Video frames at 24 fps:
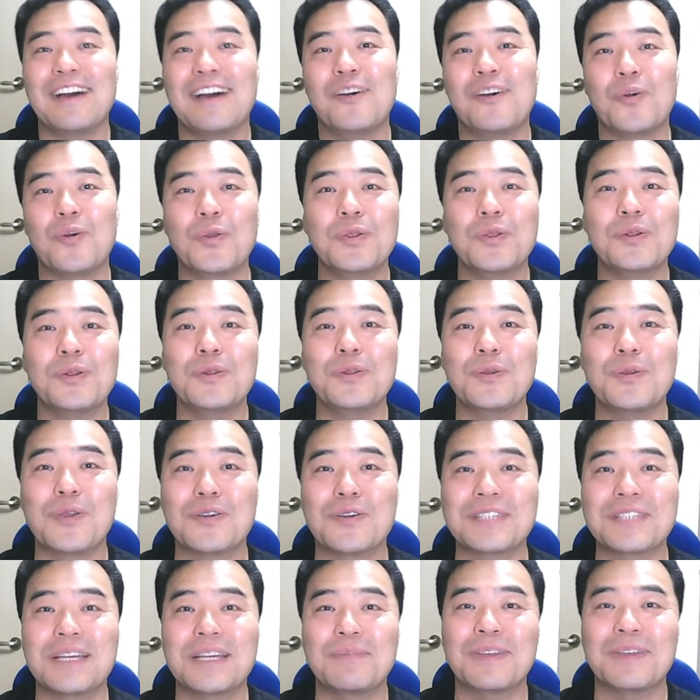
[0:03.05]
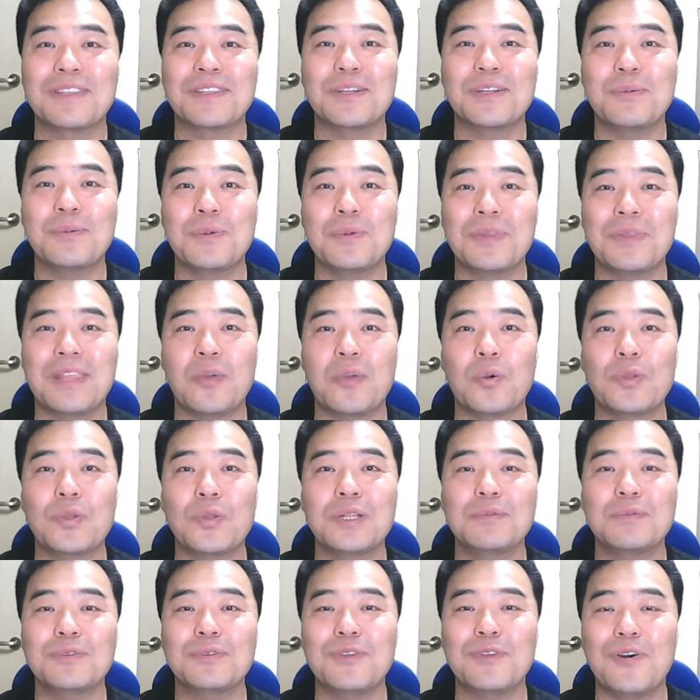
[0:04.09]
아, 오늘도 영상 만들어 보는데,
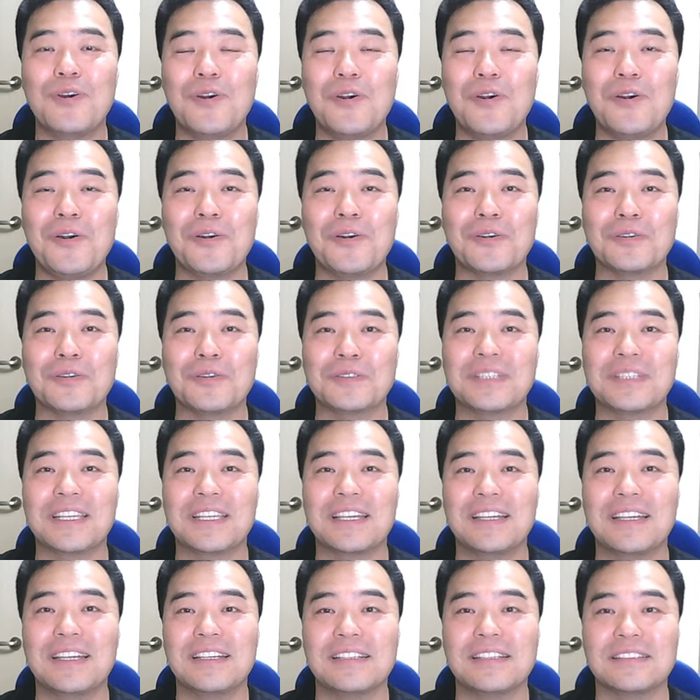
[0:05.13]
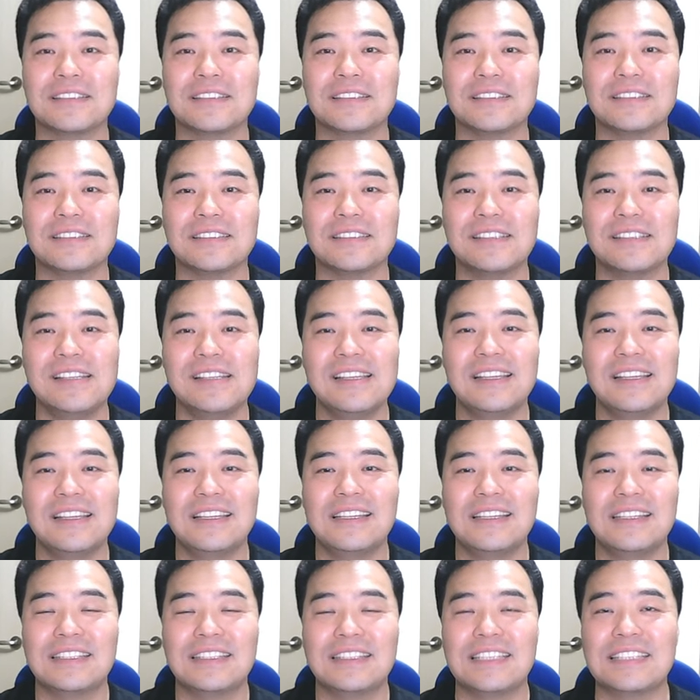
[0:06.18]
오늘부터 제가 그
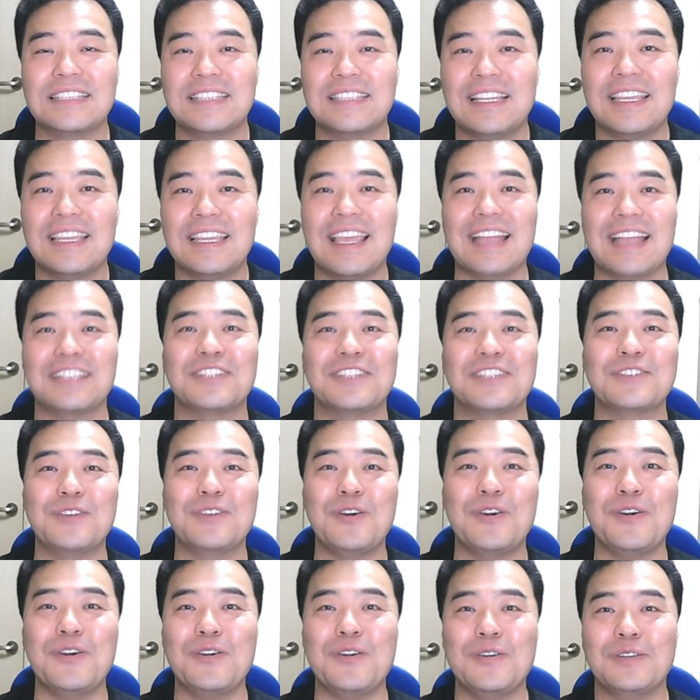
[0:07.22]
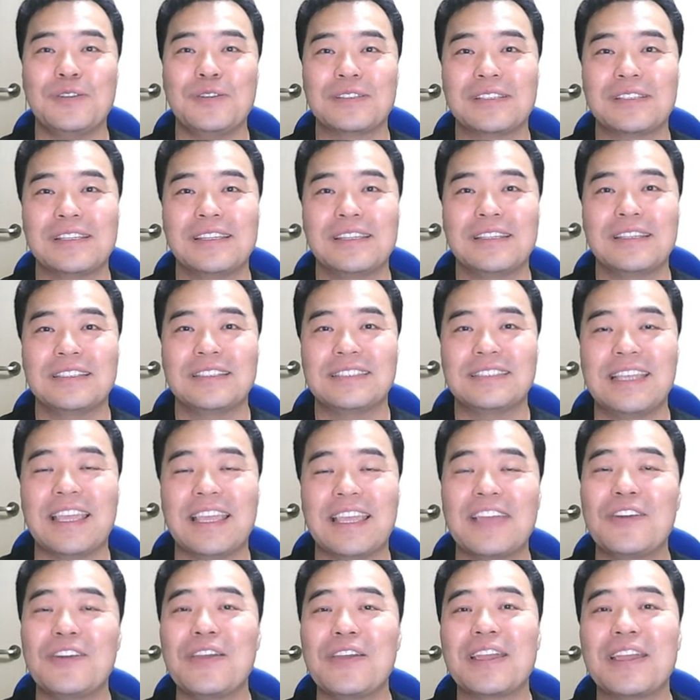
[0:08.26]
책상에 앉아서
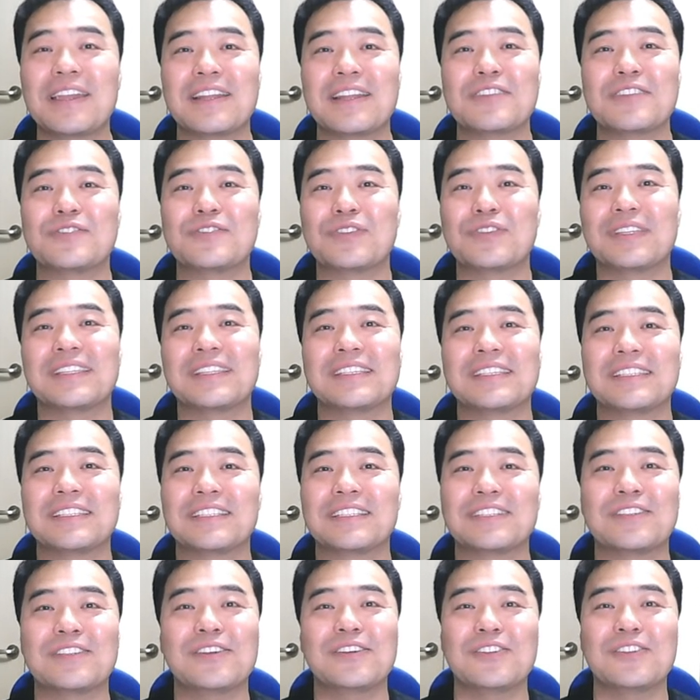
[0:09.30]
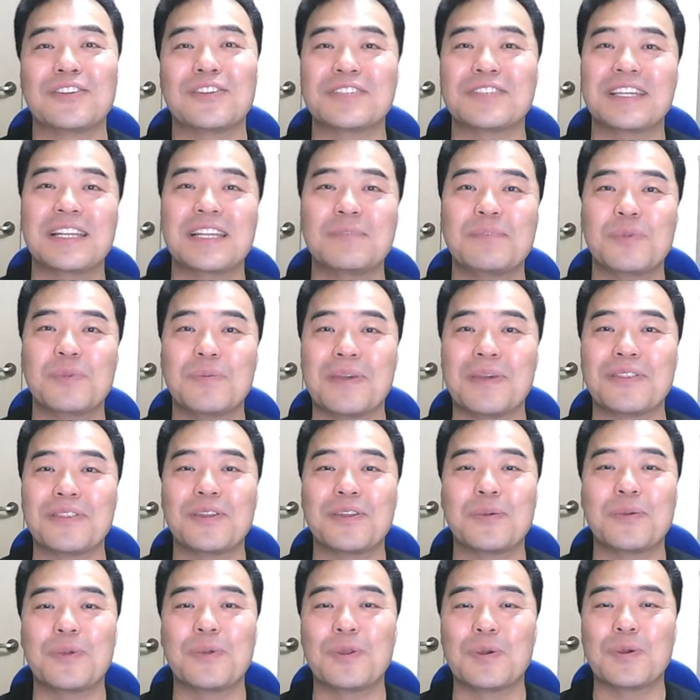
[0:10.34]
세계 여행을 할 수 있는 그런 영상을 한번
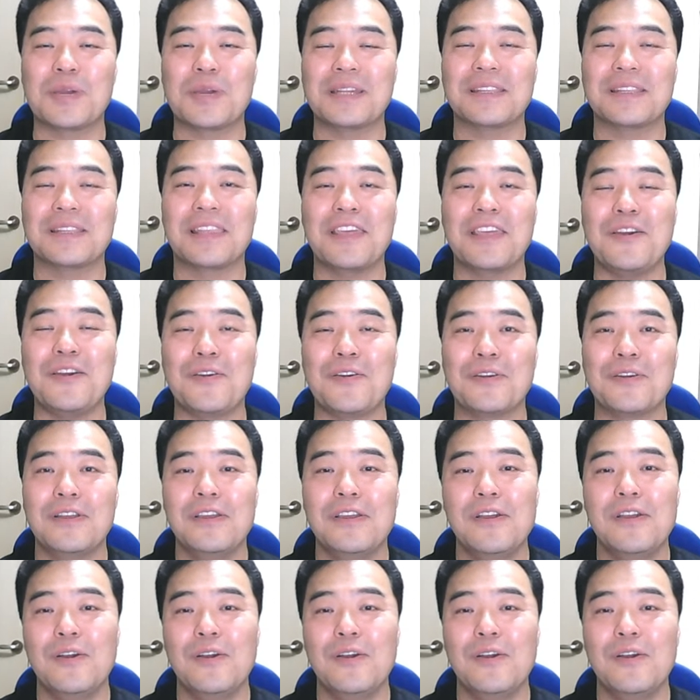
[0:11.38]
만들어 보려고 하는데요.